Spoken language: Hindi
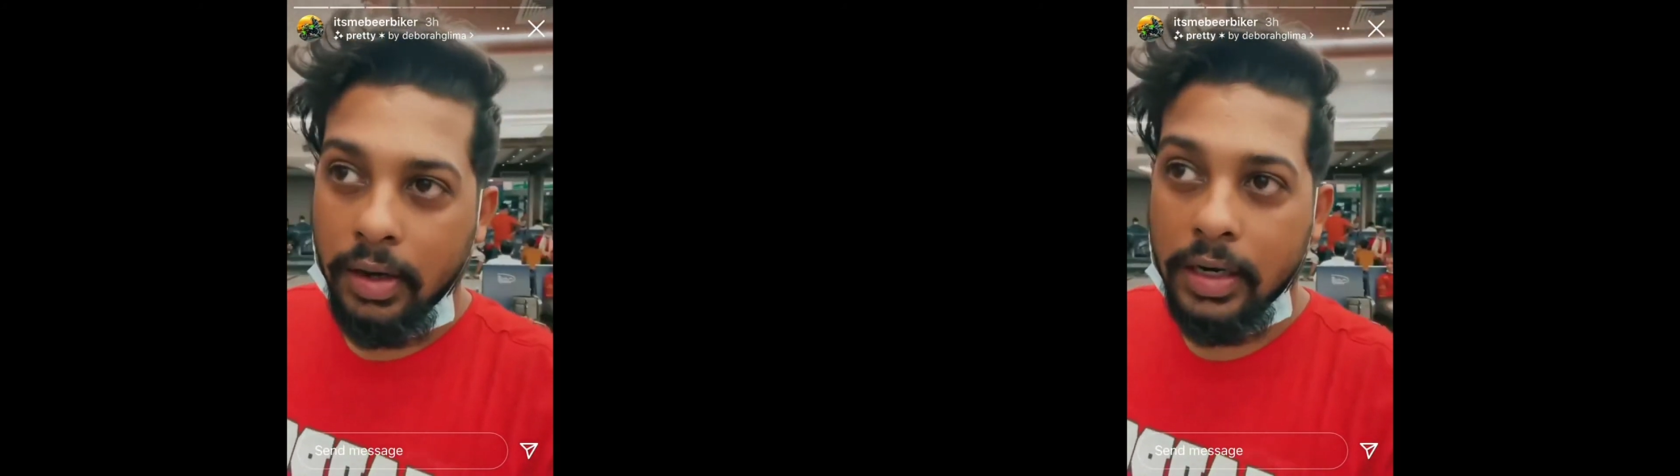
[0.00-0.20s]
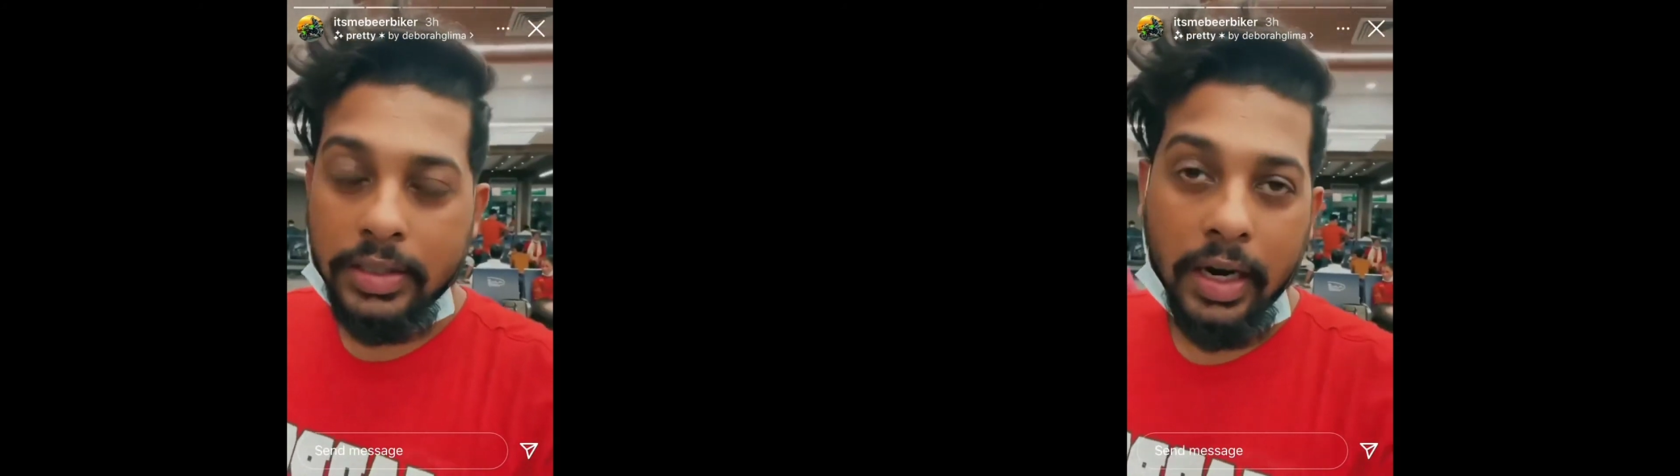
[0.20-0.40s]

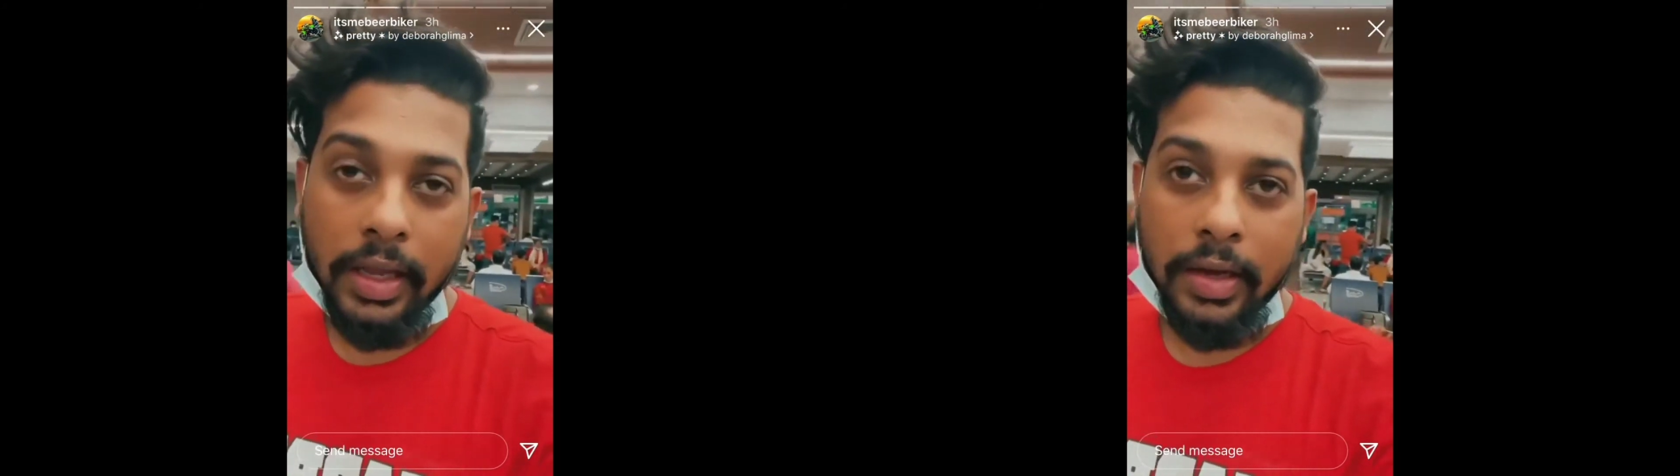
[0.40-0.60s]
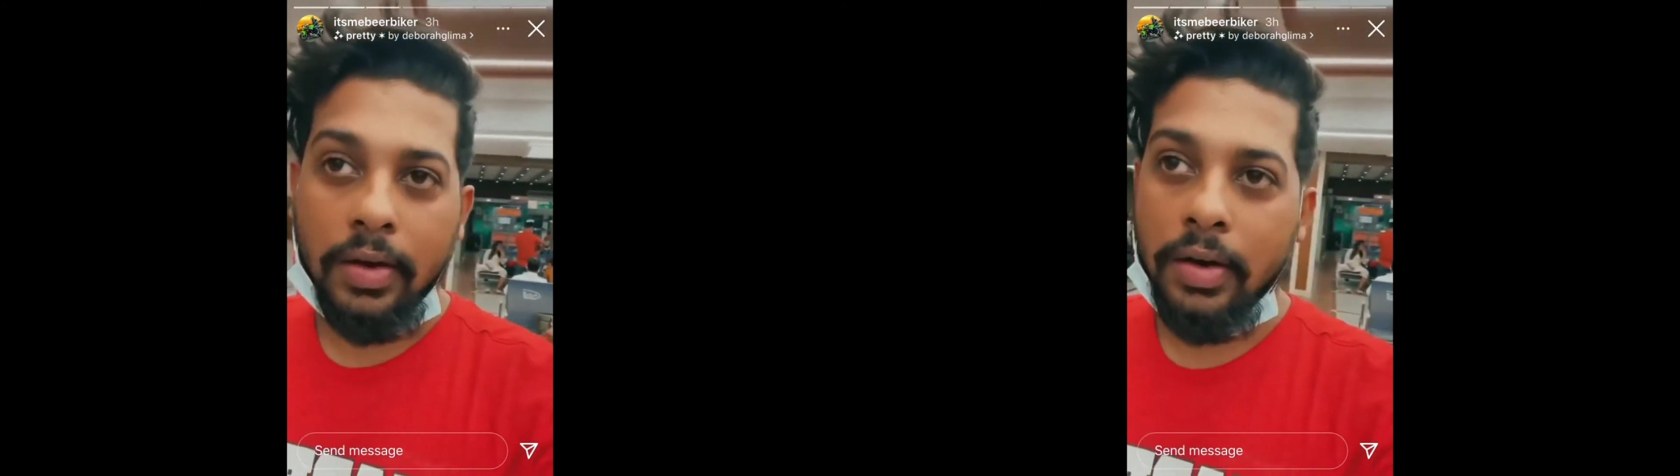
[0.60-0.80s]
घर
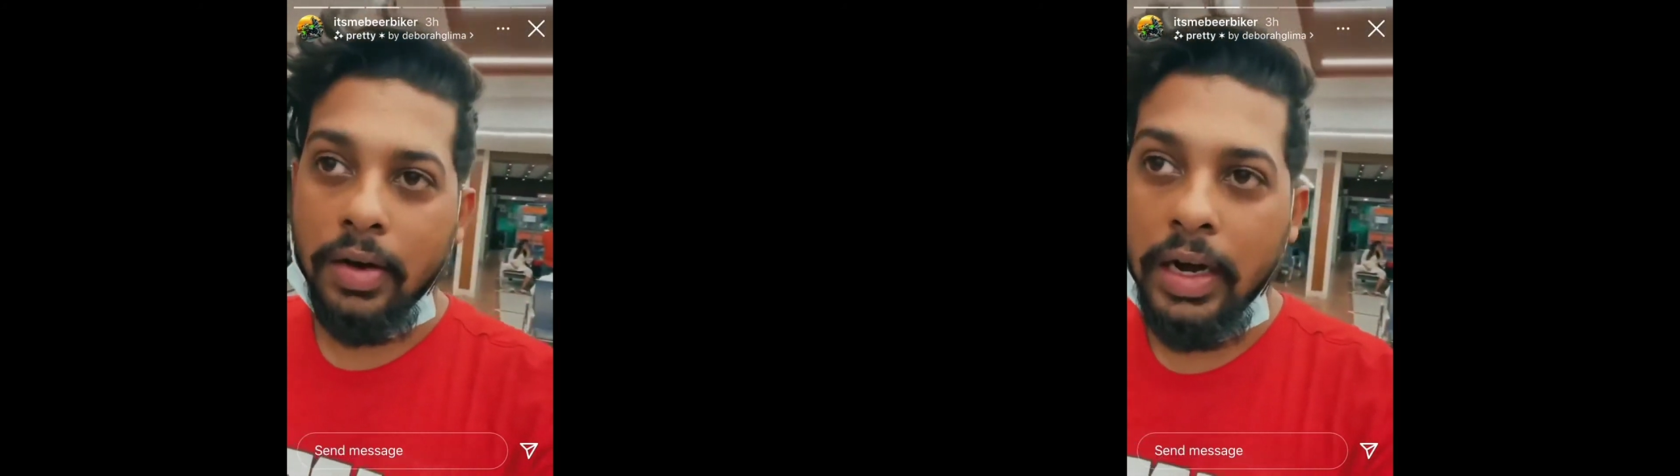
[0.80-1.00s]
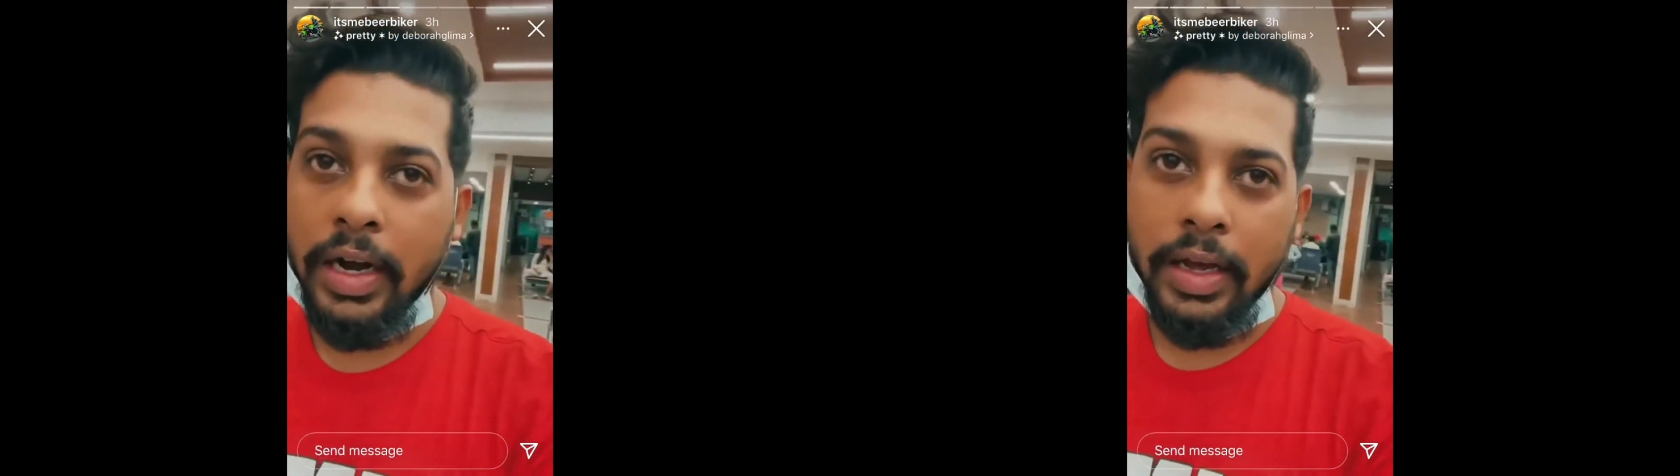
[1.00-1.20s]
चला जा
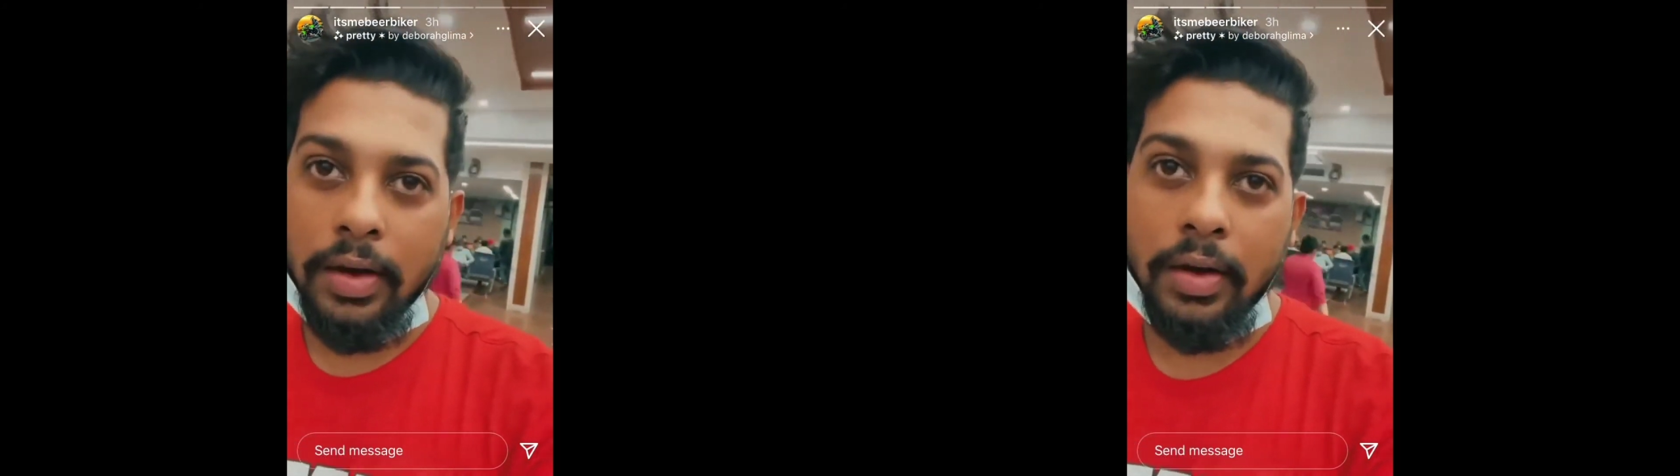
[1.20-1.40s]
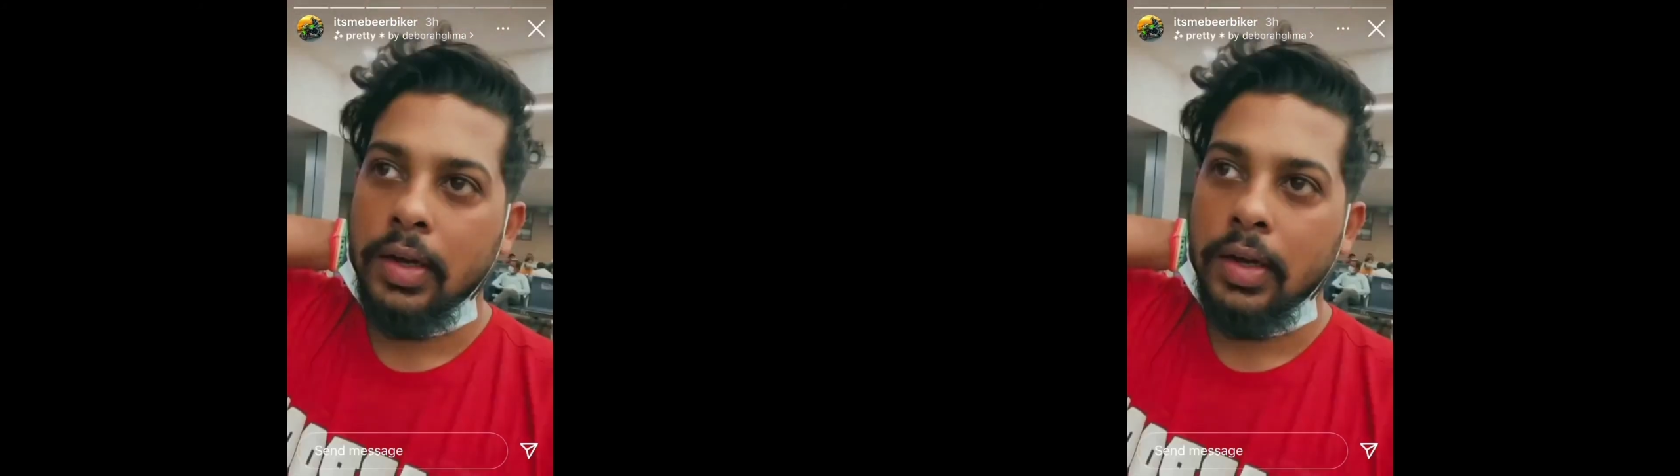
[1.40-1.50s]
इंडिया